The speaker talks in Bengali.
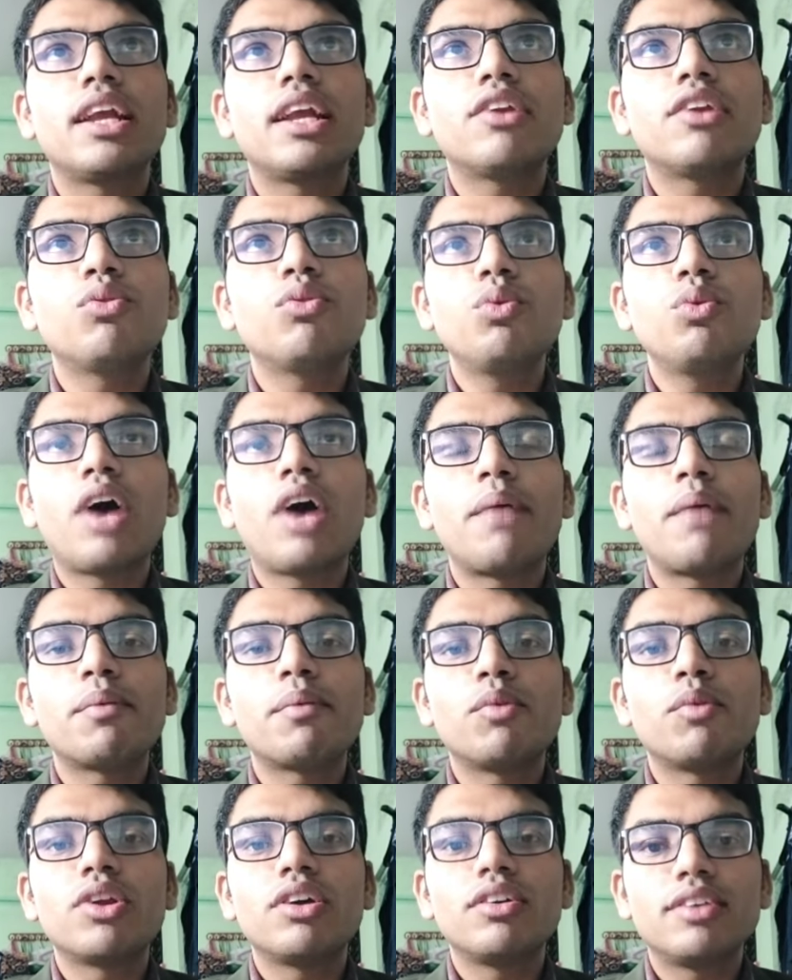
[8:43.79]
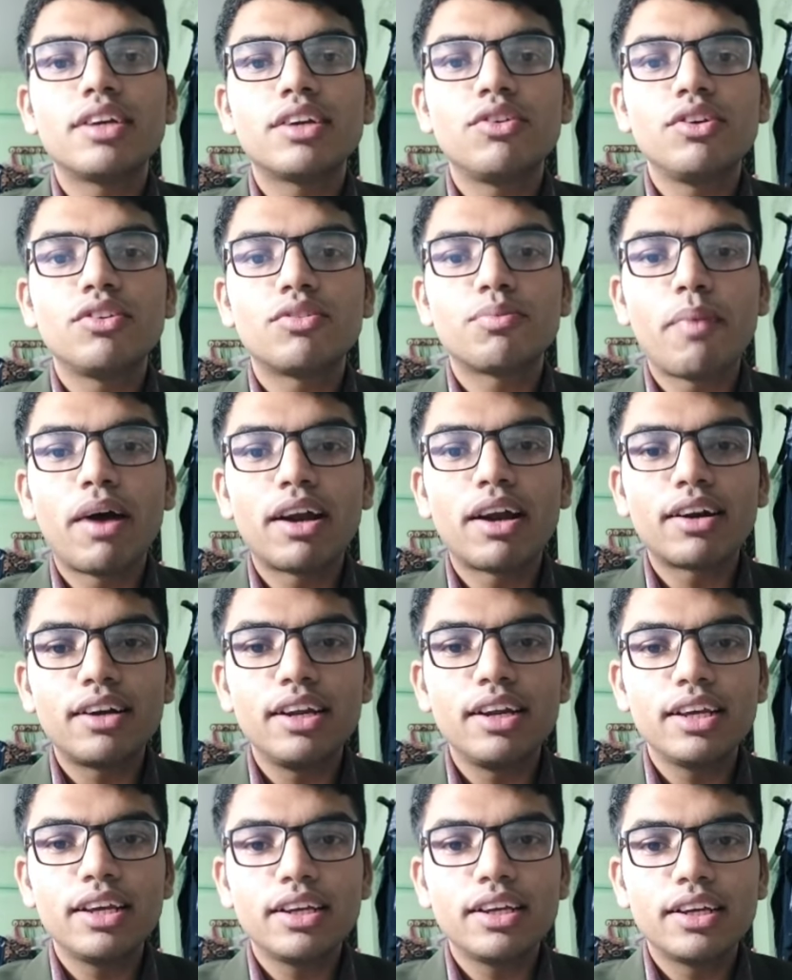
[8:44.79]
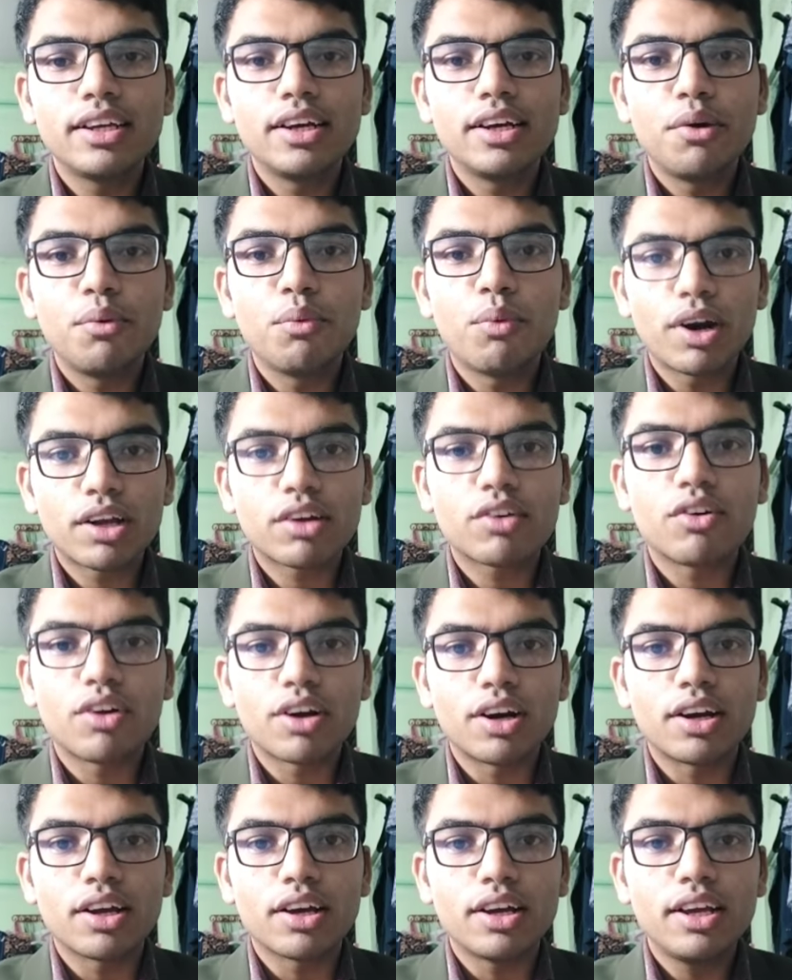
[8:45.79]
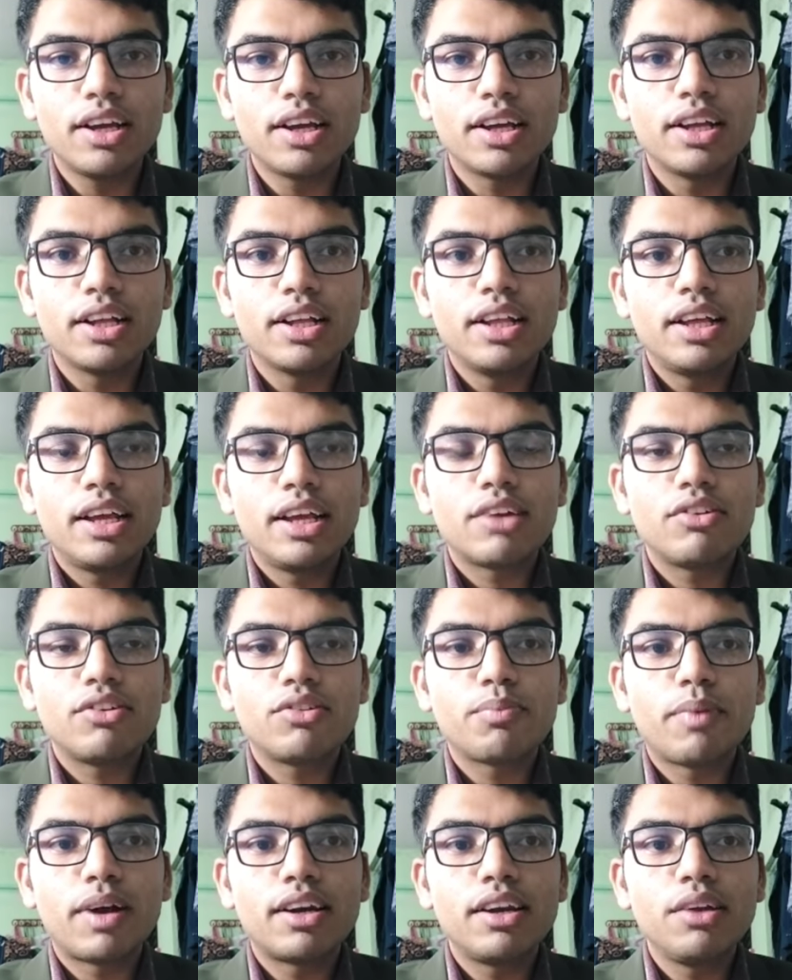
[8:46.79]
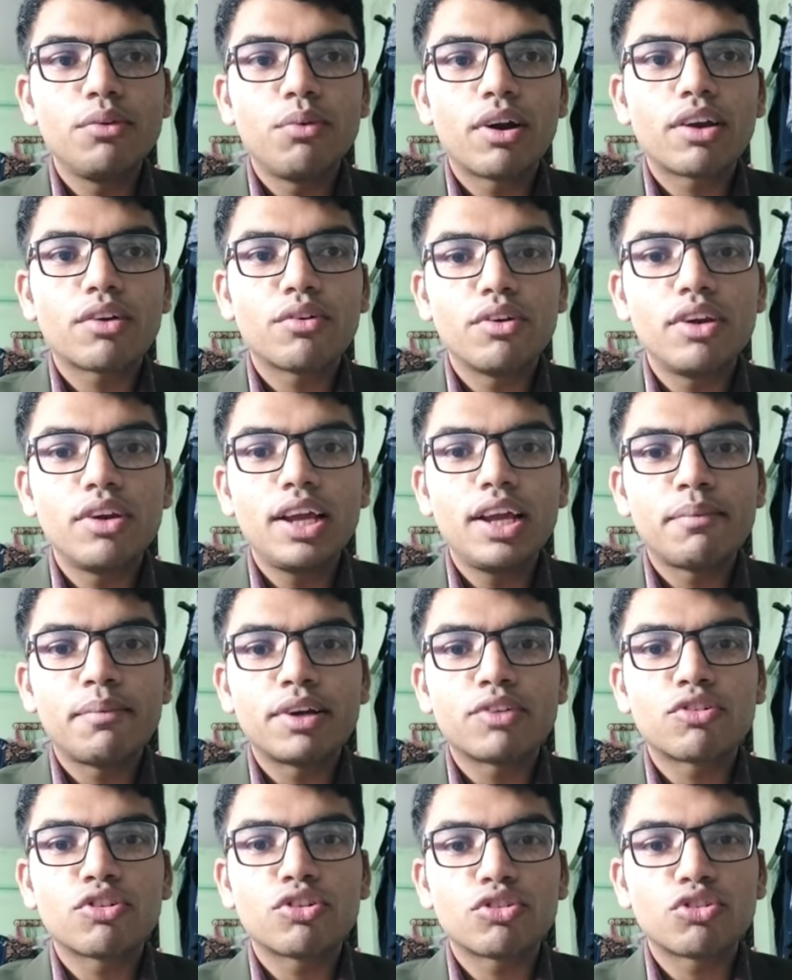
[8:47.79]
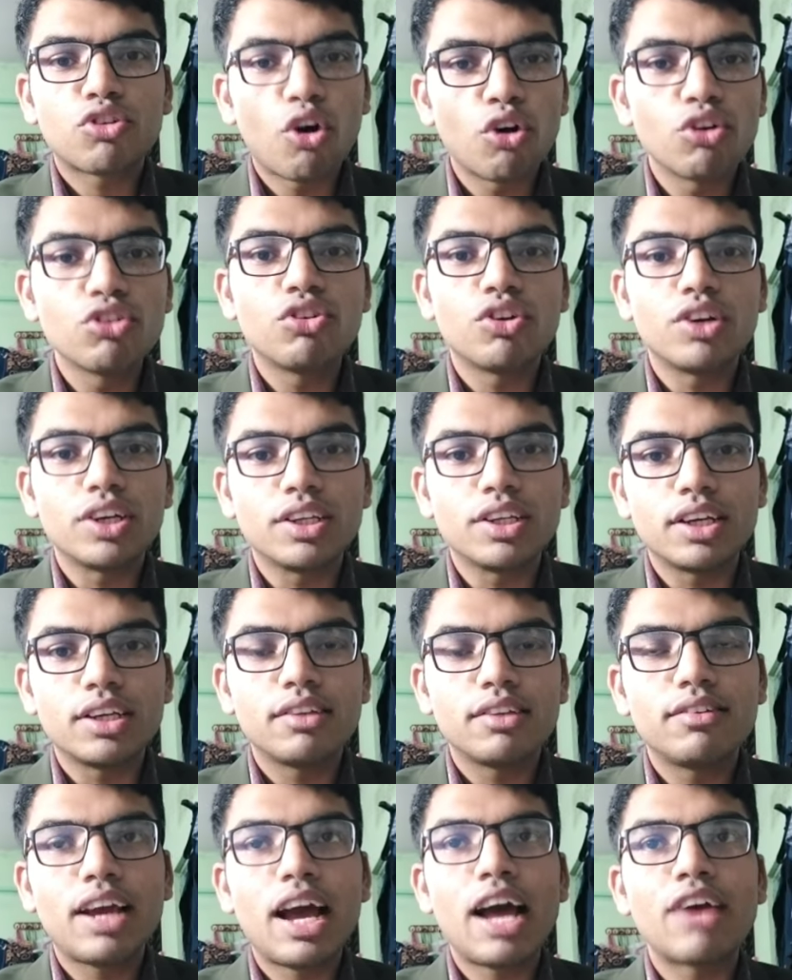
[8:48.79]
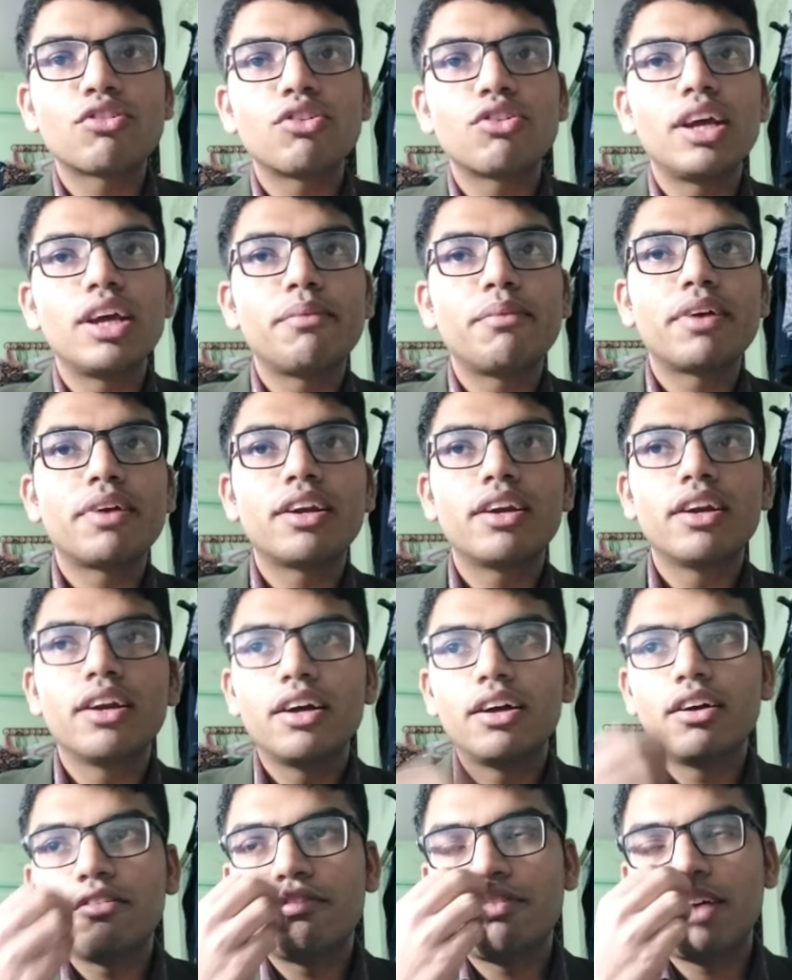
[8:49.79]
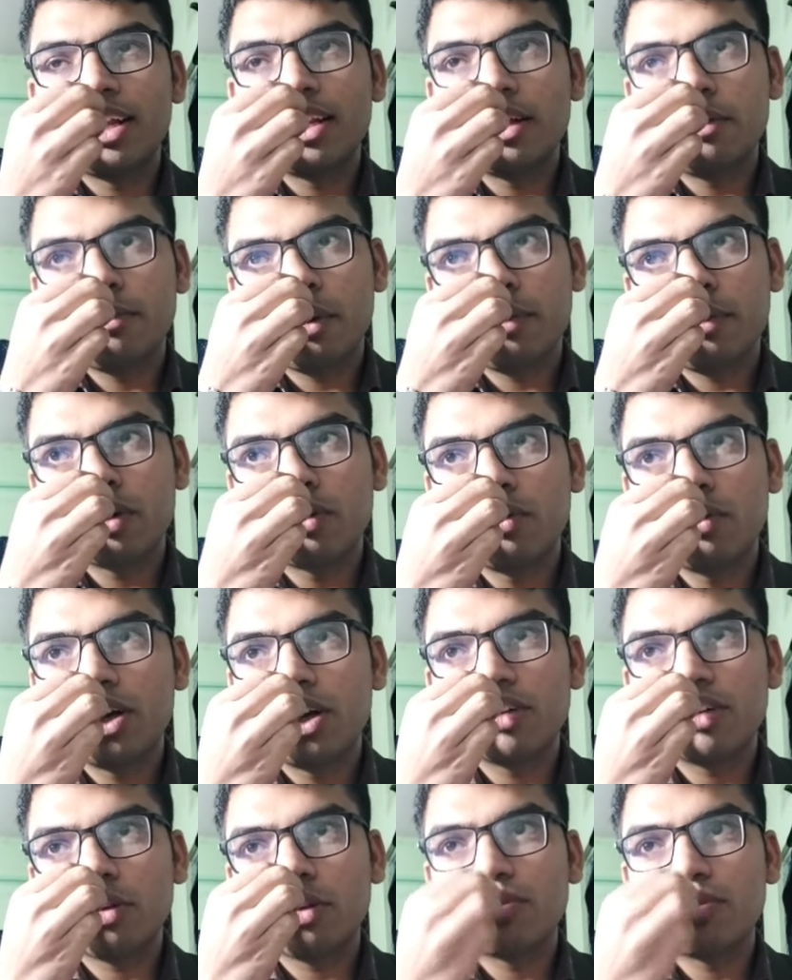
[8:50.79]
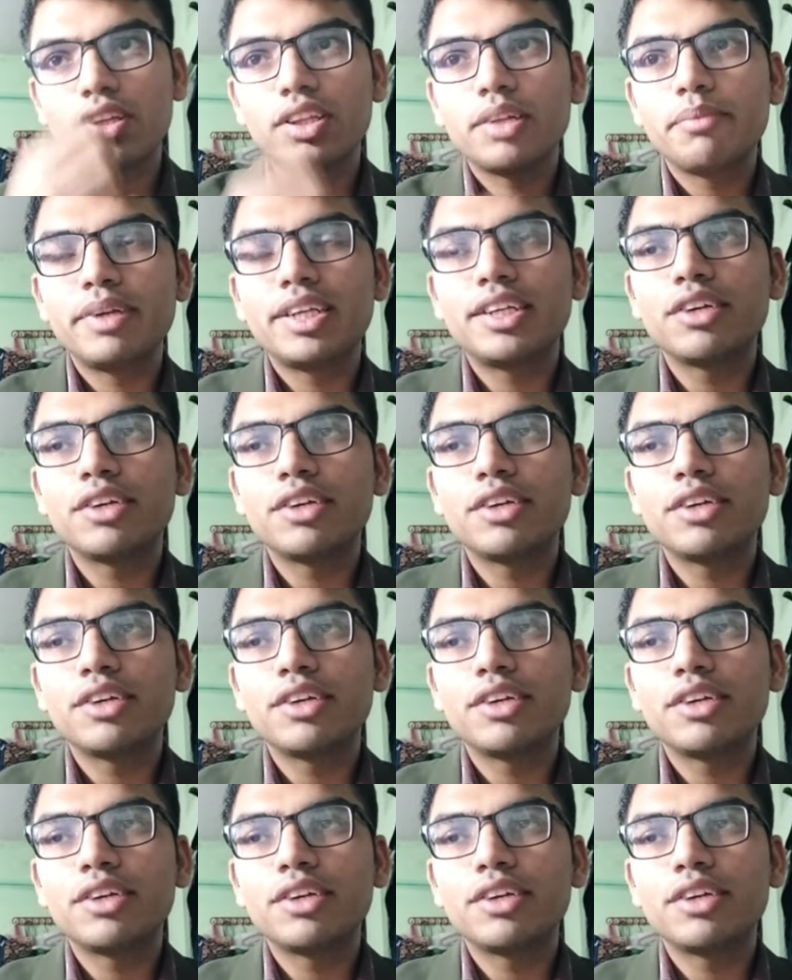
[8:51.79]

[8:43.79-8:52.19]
একটু আমার মনে হয় যে একটু স্মার্টলি ওয়ার্ক করাটা হ্যাঁ একটু স্মার্টলি ওয়ার্ক করলে আমার সহজ হয়ে যায় যে আসলে আমার ফাইনাল প্রফে কোনটা সবচেয়ে